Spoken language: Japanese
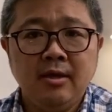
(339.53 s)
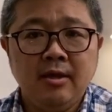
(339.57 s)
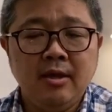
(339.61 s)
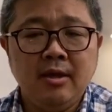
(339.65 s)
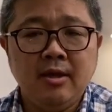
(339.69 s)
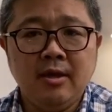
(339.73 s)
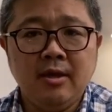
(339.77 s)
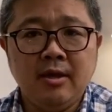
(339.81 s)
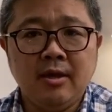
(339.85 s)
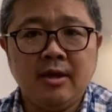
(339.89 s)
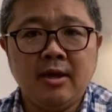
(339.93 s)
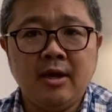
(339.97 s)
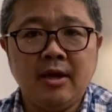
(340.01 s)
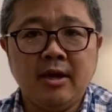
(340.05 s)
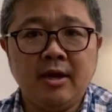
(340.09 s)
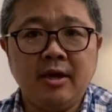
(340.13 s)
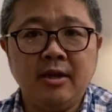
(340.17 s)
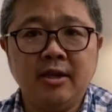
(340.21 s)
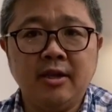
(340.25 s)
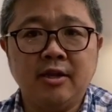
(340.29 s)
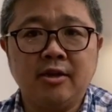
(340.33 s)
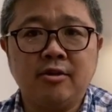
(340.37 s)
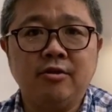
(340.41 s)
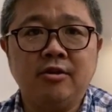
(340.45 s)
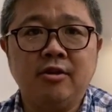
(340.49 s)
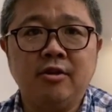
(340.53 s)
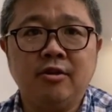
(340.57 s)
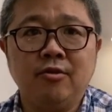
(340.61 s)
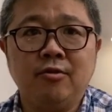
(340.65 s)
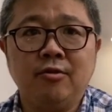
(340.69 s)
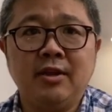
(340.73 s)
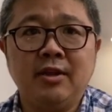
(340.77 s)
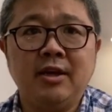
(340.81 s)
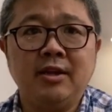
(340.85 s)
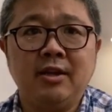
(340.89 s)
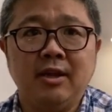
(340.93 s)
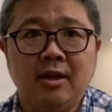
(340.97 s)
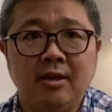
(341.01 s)
えー、海外に行く必
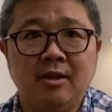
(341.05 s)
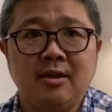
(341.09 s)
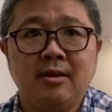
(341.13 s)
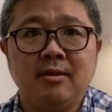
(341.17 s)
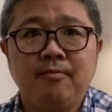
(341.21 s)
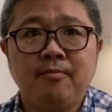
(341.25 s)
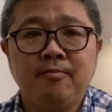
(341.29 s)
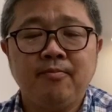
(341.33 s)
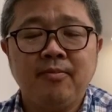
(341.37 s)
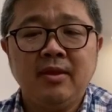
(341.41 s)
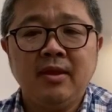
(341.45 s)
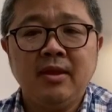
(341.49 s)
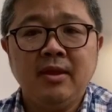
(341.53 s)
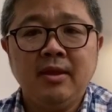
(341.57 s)
要ないです。